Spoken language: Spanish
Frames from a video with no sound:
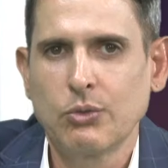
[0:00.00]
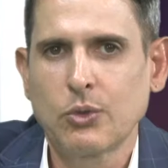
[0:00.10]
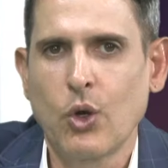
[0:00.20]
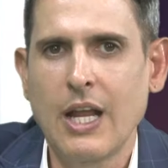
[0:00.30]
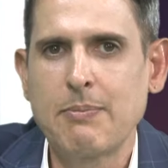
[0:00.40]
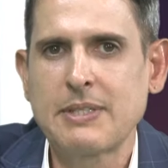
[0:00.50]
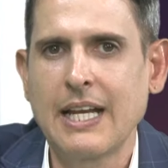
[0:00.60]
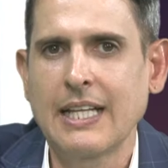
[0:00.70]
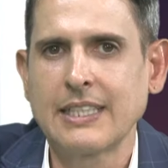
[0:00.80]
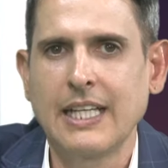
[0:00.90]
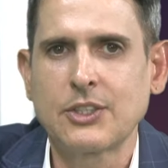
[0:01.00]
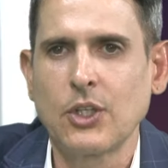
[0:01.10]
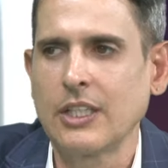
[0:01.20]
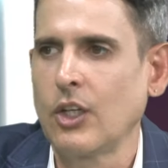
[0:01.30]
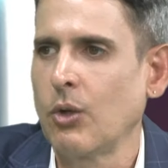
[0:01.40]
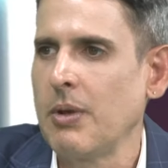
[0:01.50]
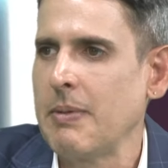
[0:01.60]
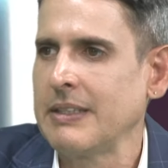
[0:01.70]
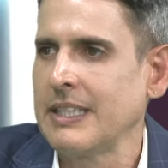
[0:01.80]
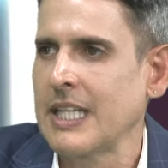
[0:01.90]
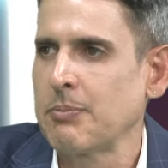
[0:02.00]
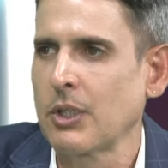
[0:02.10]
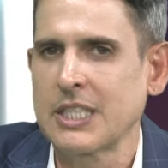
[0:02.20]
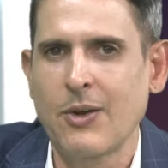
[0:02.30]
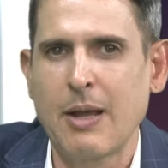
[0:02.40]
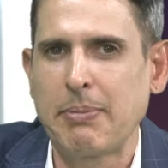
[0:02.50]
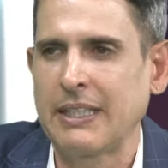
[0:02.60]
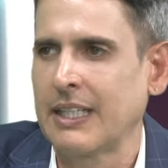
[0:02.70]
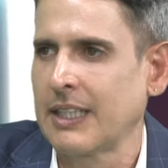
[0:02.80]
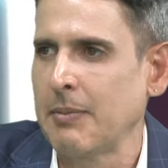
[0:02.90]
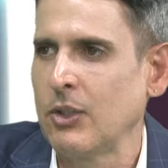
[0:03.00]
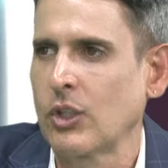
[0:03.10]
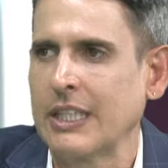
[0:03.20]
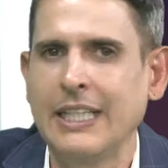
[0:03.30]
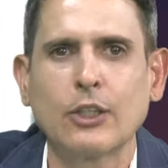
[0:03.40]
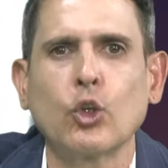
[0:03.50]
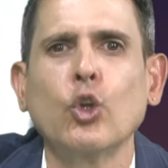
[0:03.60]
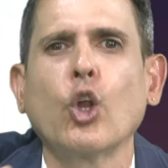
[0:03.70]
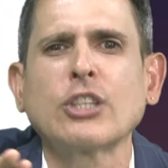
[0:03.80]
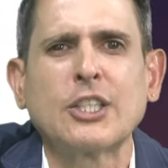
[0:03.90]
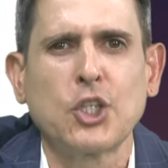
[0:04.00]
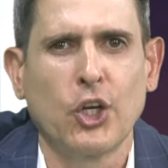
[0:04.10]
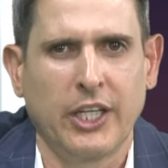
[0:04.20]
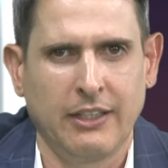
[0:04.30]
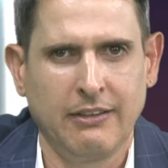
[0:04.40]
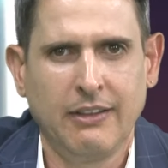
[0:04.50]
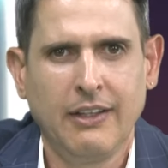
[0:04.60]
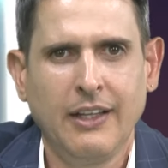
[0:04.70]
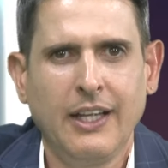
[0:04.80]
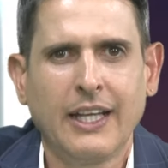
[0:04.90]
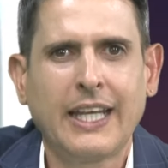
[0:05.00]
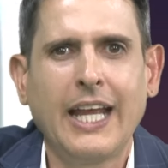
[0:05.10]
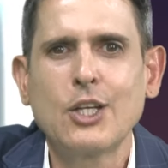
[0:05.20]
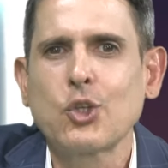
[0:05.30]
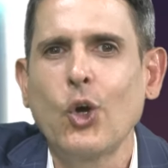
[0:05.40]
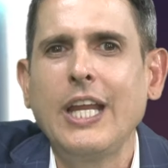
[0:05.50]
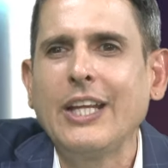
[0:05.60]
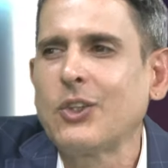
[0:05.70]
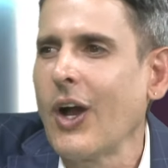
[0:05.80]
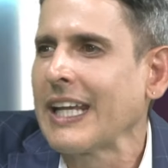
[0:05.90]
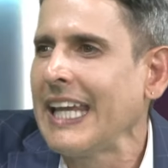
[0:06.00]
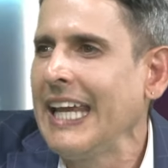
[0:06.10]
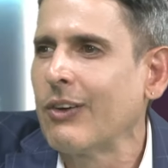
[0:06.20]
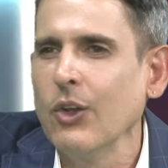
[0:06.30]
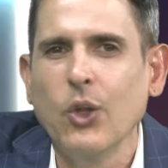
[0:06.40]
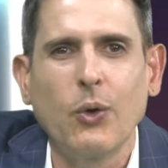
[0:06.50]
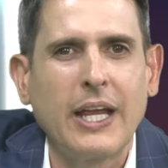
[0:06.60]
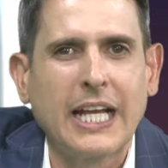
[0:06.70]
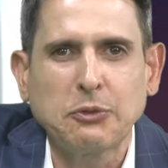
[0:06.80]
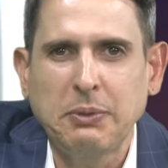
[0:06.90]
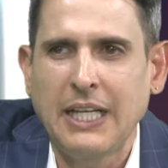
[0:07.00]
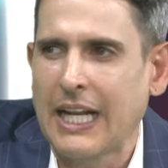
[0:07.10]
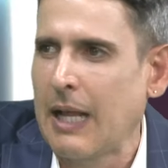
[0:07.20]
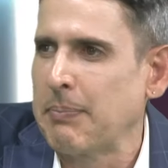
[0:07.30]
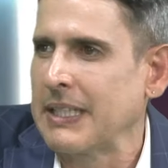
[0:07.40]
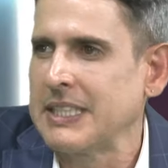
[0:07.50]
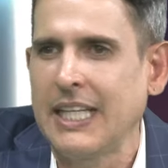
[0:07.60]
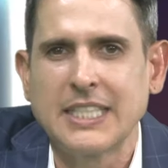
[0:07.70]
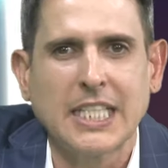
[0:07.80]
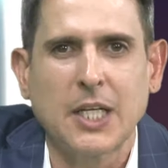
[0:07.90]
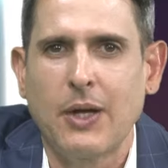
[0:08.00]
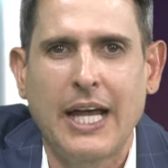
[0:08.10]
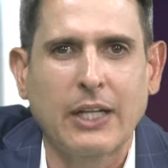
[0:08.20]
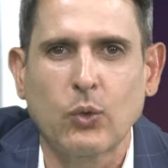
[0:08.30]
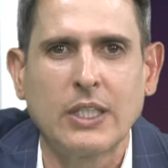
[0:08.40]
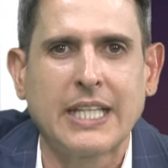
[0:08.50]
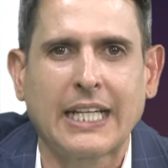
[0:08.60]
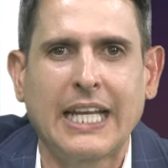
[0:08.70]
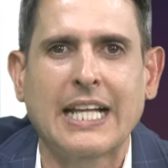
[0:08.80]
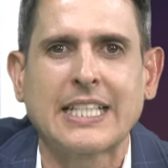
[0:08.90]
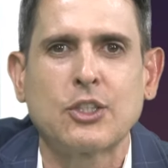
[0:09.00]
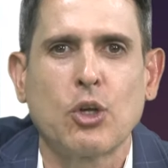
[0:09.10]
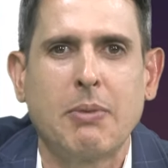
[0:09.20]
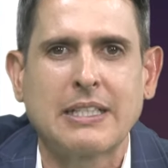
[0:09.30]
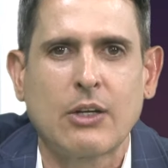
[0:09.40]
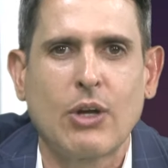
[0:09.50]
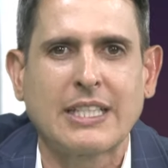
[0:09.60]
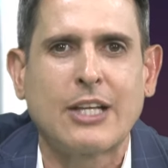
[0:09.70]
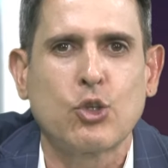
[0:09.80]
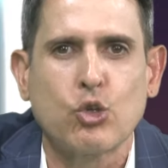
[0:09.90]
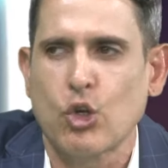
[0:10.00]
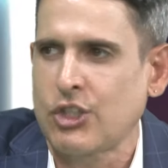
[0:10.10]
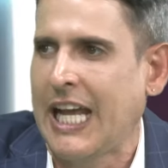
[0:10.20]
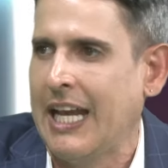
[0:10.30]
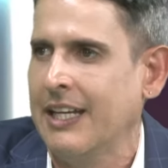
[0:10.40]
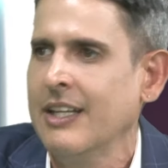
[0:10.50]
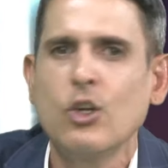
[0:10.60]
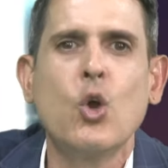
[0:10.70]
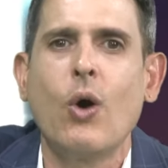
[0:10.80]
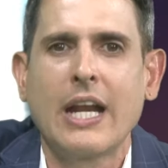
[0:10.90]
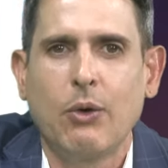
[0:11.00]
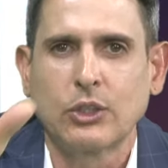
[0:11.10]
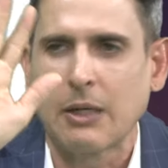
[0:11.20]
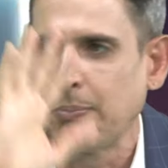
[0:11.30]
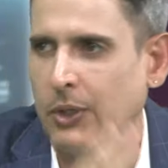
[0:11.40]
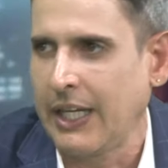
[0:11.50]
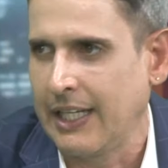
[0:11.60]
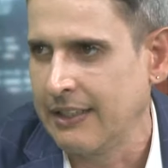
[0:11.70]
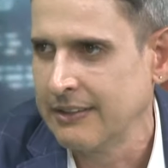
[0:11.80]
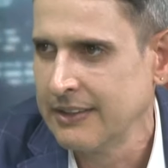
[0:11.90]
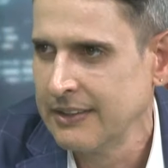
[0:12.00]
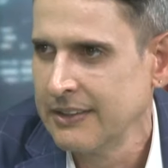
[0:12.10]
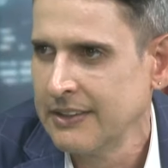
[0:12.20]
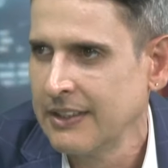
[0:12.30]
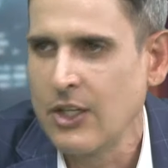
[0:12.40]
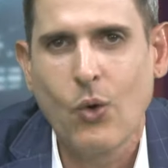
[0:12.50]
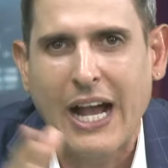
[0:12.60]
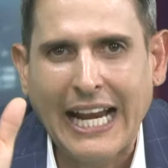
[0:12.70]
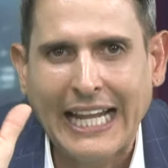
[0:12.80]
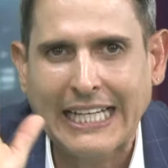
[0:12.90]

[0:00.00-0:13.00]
colapsan las elecciones del 2026 porque se van a perder tremendo candidato. No lo sancionen. Que él solito aquí, cuando venga a aspirar a la presidencia, se va a dar cuenta que la sanción va a ser una sanción social. No van a votar por él. Él no va a ganar